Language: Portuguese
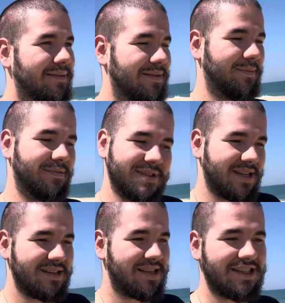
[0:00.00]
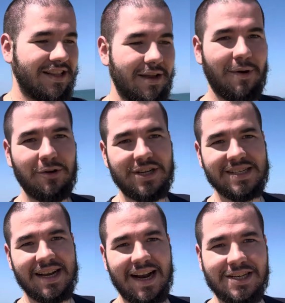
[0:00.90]
Tipo, você já tem uma
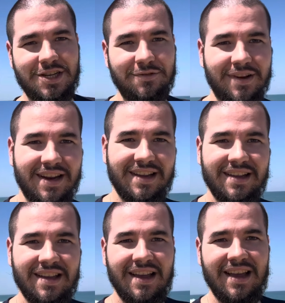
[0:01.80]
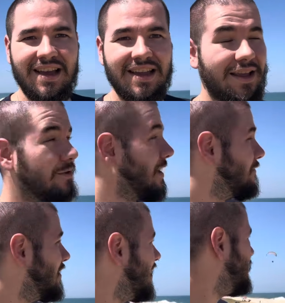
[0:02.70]
audiência cativa, né? Tem alguém
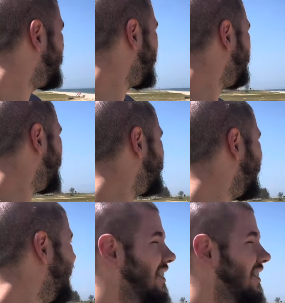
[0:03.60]
vindo aqui. Parabéns, né?